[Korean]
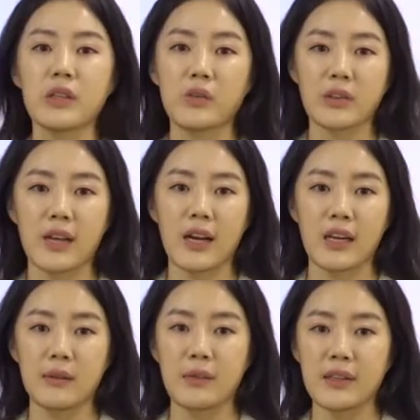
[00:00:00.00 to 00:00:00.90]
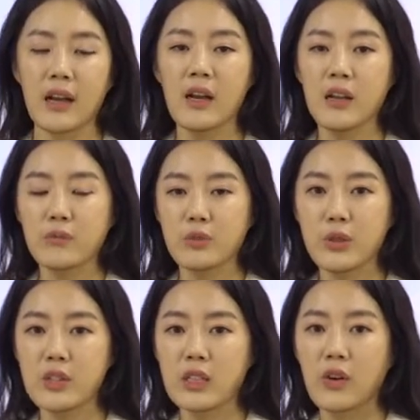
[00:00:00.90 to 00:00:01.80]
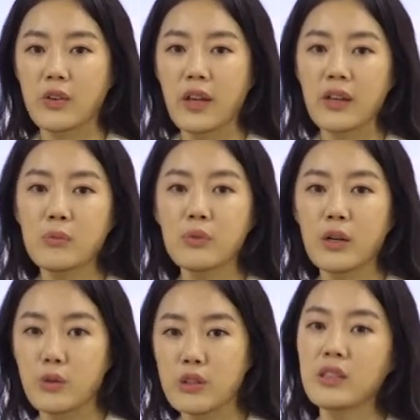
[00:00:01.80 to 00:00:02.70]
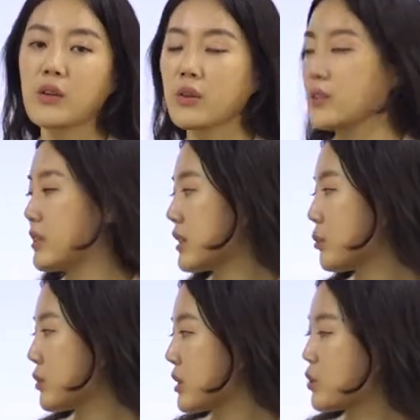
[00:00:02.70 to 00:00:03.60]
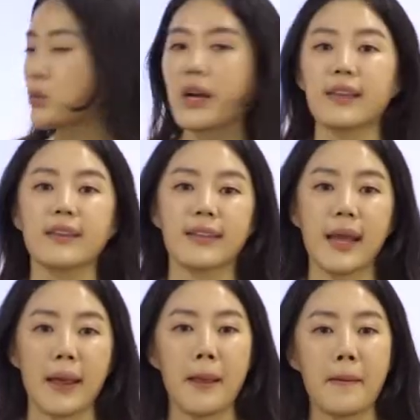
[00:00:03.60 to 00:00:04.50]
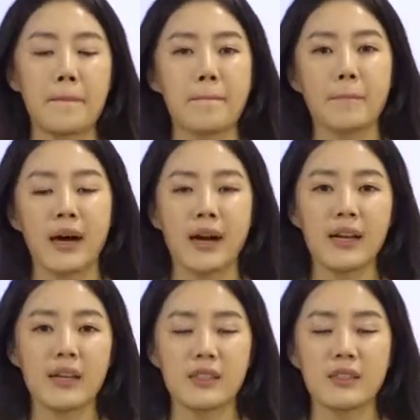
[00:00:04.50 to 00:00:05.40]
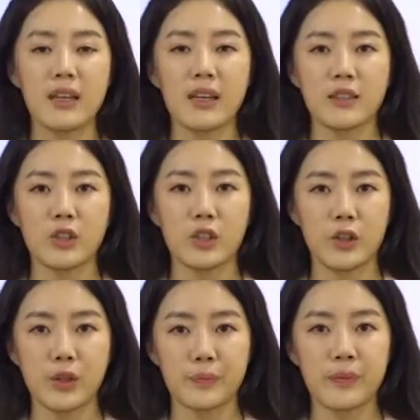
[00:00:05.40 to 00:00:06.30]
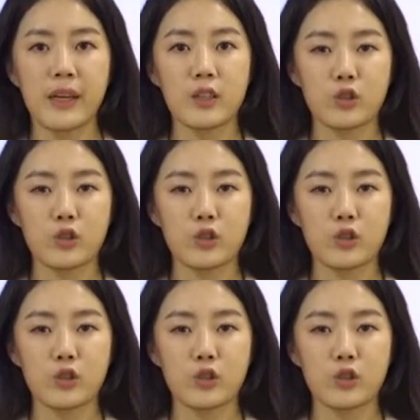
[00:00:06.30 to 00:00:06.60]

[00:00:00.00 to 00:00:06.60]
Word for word: 온전한 형태가 아닙니다. 부서지거나 일부가 유실된 것들을 보실 수가 있는데 마야 시대에는요.